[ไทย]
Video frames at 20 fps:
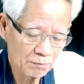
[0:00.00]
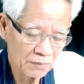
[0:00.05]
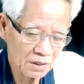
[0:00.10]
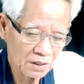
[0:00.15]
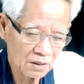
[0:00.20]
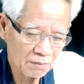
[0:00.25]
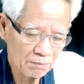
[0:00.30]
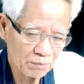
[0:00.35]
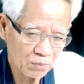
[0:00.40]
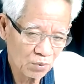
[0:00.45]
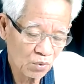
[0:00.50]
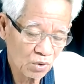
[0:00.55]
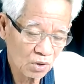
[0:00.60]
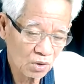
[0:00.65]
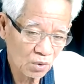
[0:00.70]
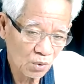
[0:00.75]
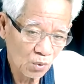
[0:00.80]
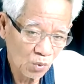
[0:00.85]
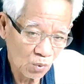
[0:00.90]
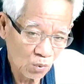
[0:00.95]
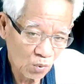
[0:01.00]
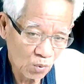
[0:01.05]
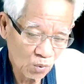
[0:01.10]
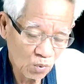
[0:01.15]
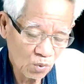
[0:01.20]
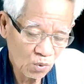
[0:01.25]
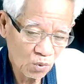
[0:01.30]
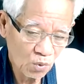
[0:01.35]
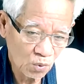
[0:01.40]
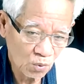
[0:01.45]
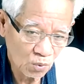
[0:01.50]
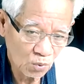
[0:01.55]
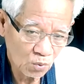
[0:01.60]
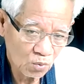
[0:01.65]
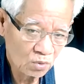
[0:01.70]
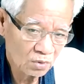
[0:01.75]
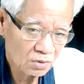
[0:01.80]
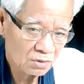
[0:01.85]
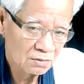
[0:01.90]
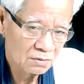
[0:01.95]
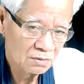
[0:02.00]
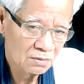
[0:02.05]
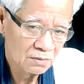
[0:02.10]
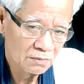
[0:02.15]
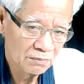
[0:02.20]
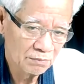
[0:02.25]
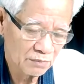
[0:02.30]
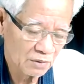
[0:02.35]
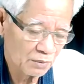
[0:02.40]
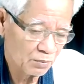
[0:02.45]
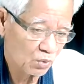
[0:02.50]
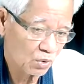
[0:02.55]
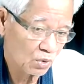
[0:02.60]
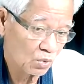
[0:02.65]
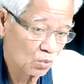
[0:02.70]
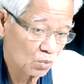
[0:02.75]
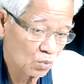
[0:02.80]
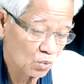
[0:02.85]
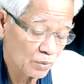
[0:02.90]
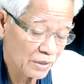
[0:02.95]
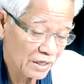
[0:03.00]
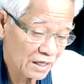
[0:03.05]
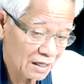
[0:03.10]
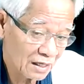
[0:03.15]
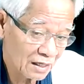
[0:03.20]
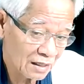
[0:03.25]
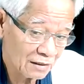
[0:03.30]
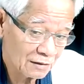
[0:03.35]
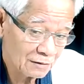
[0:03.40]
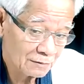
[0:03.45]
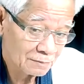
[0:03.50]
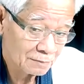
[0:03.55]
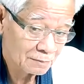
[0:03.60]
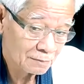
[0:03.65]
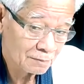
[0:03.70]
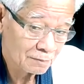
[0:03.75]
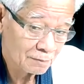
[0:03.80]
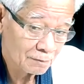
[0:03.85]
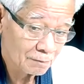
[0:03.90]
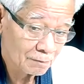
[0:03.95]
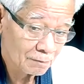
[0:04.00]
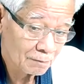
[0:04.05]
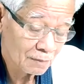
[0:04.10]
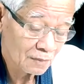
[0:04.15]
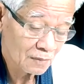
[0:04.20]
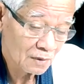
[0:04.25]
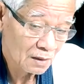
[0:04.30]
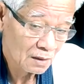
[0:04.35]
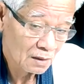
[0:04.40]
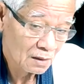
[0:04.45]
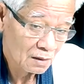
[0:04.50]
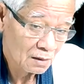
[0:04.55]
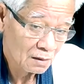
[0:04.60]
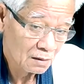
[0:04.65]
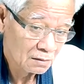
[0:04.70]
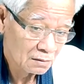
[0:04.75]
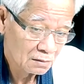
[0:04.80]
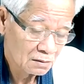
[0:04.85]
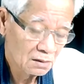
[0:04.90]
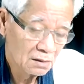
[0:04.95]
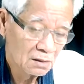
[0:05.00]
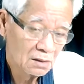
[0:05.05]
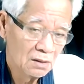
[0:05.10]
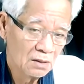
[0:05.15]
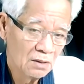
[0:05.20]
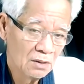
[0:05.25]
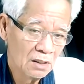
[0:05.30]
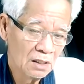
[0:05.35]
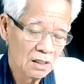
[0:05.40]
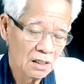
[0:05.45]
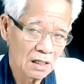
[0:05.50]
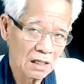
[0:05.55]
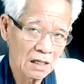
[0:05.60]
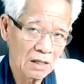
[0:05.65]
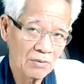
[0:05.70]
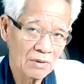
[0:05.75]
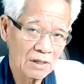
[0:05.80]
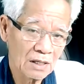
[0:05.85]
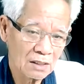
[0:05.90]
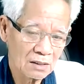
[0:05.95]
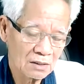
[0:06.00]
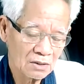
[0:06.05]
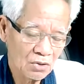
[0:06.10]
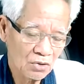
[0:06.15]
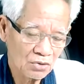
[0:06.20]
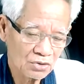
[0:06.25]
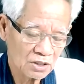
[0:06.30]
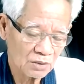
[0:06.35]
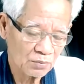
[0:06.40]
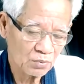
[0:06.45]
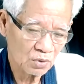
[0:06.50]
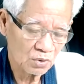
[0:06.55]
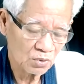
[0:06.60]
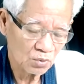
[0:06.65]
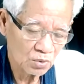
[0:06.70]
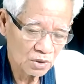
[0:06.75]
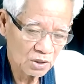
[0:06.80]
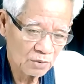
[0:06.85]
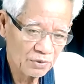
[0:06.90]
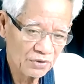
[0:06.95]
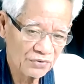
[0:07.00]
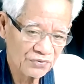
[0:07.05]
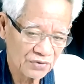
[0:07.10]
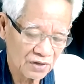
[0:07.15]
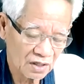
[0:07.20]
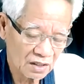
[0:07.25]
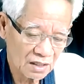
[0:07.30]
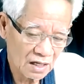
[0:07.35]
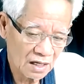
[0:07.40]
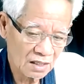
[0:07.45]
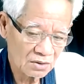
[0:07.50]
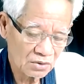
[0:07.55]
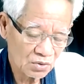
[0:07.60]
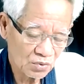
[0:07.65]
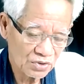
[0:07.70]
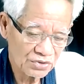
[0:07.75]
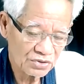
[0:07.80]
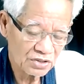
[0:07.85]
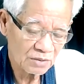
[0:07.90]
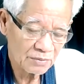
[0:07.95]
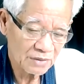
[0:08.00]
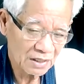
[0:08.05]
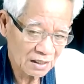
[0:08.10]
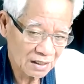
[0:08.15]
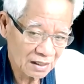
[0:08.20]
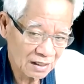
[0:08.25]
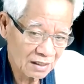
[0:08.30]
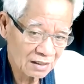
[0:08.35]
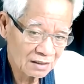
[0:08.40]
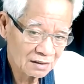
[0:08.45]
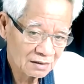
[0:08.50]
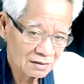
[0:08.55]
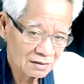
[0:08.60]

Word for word: มีปวดหูหู มีปวดหูไหมคะ มีค่ะเอาละนอกจากปวดหูแล้วมีเสียงดังด้วยใช่ไหมคะ